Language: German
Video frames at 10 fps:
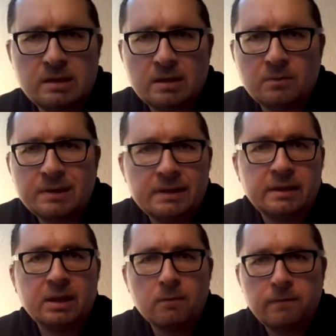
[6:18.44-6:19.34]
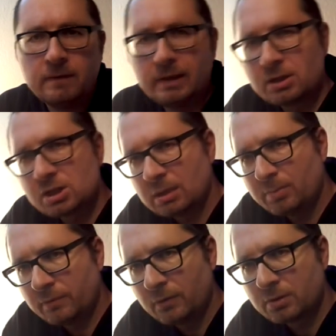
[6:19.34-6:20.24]
der unter der taufwilligen
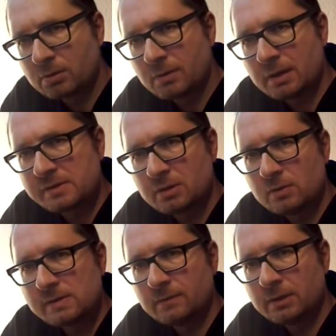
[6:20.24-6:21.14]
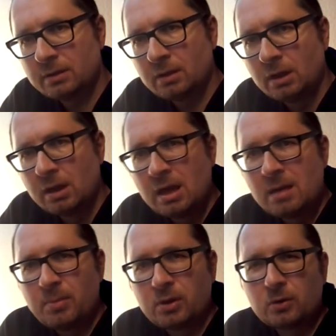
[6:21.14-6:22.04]
Stadtbevölkerung ausgelöst wurde,
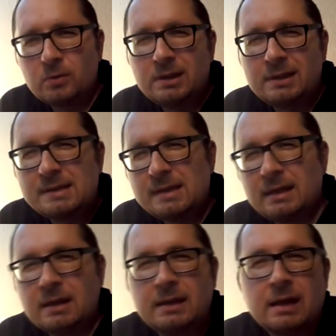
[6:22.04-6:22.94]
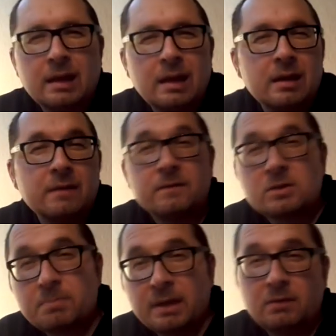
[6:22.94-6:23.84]
begründete sich ja in allerlei
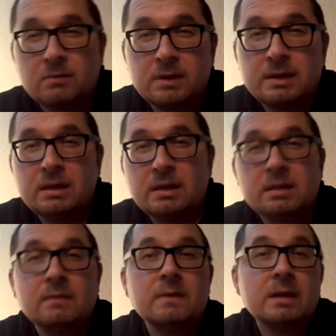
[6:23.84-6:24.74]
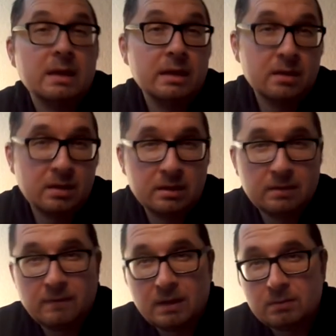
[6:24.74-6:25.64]
Versprechungen, die irgendwie
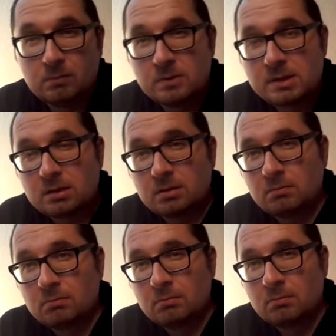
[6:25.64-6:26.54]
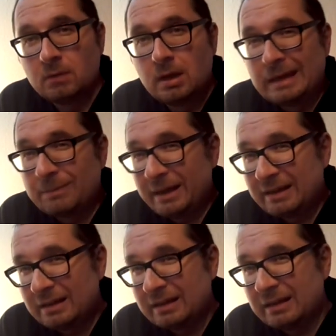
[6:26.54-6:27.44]
eingehalten werden mussten. Ich
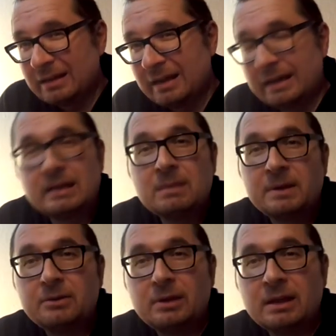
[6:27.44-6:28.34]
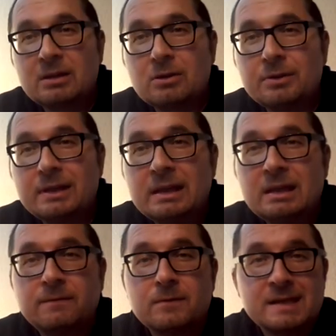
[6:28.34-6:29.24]
meine, ein Knipperdoling konnte nicht
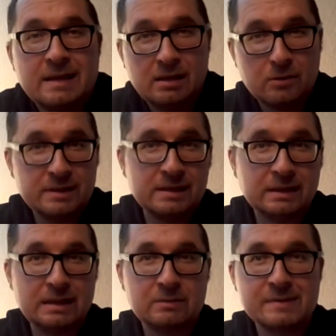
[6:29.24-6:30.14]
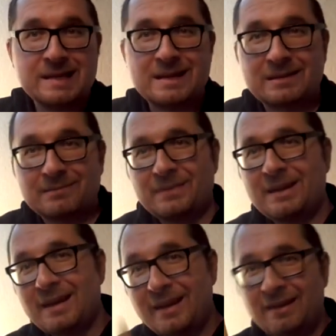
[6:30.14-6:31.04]
vor seine Leute treten und sagen,
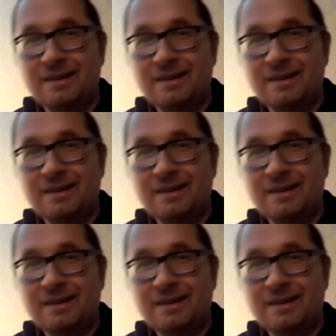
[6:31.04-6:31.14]
nah,